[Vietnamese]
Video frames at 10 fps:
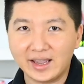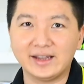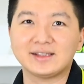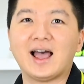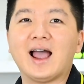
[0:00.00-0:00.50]

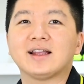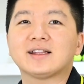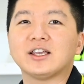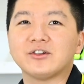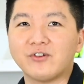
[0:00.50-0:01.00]
hiện tại
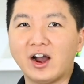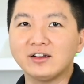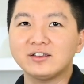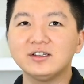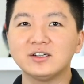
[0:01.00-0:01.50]
thì vẫn
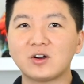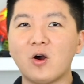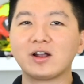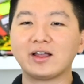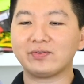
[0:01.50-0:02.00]
chưa
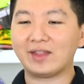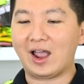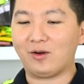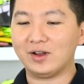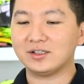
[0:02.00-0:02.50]
có cách
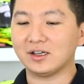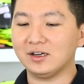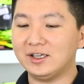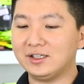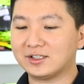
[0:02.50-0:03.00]
nào để
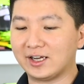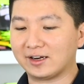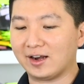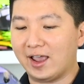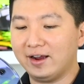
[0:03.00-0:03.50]
xử lý triệt
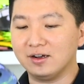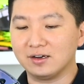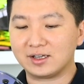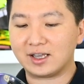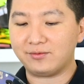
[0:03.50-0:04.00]
để
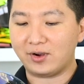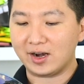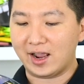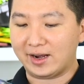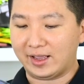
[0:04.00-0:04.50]
được cái vấn
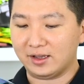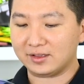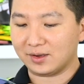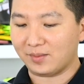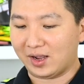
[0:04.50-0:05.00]
đề này hết
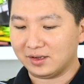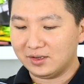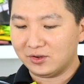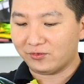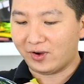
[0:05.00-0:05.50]
nha các bạn
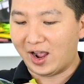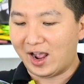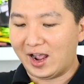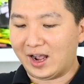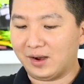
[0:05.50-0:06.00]

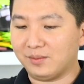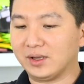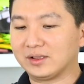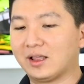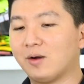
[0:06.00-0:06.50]
và
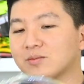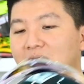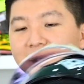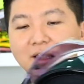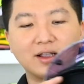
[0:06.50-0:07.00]
mình thông
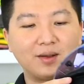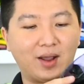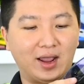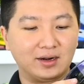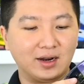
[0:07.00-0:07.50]
tin tới các
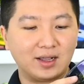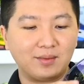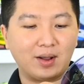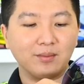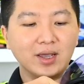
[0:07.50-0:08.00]
bạn để
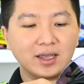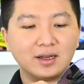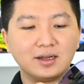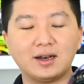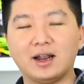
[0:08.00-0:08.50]
các bạn biết
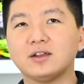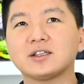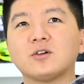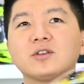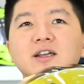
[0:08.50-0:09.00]
là nó
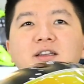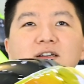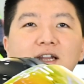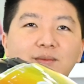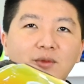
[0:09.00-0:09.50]
sẽ có những cái
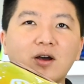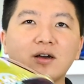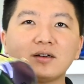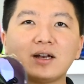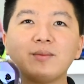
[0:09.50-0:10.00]
nhược điểm đó
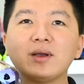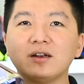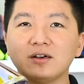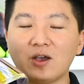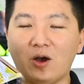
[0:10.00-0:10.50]
để biết
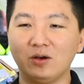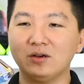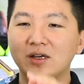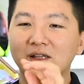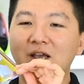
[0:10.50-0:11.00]
lựa chọn
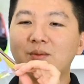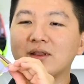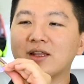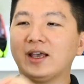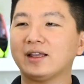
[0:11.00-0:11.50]
theo
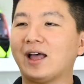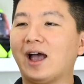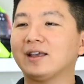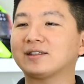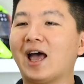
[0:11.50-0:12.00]
mình thì hiện
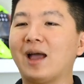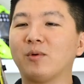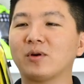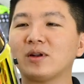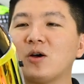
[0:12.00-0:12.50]
tại xài
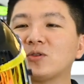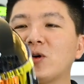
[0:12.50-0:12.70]
một cái nóng